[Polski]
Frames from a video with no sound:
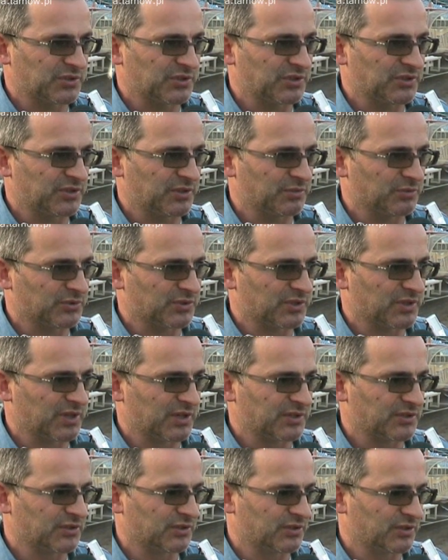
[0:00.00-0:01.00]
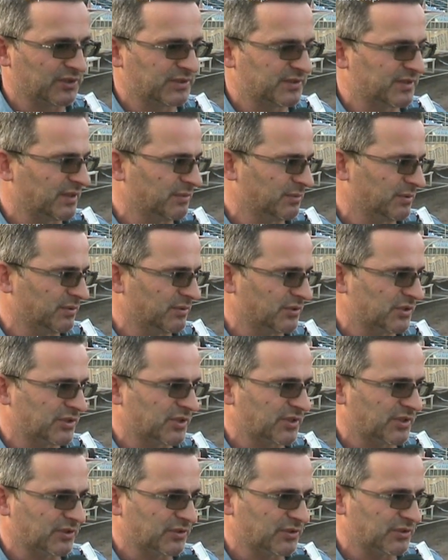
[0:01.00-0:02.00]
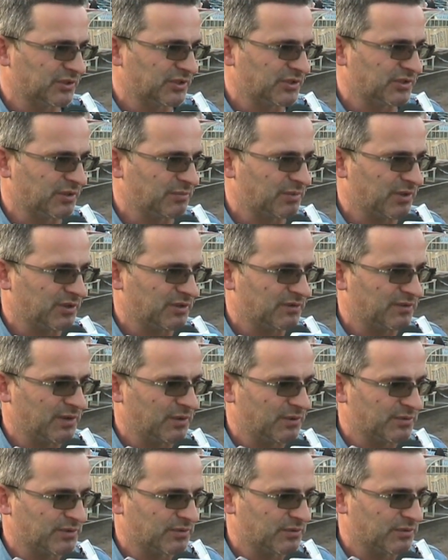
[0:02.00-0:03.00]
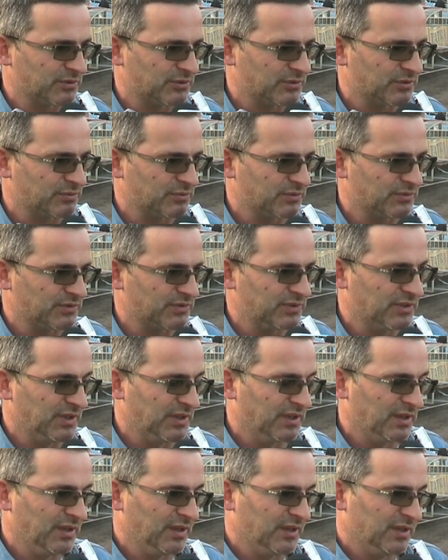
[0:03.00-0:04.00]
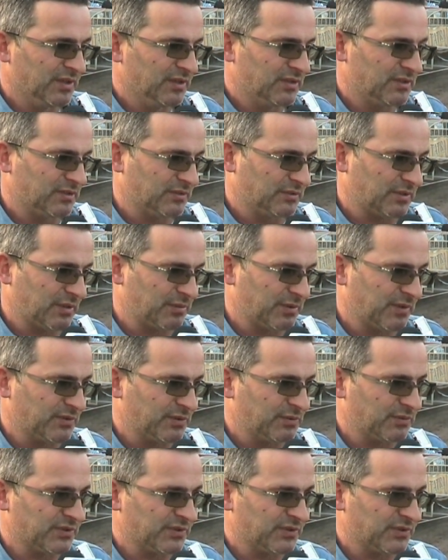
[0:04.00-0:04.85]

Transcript: szczęściem już grać do końca, bo troszeczkę tego szczęścia brakowało, co tu dużo mówić. Zresztą tak prawdę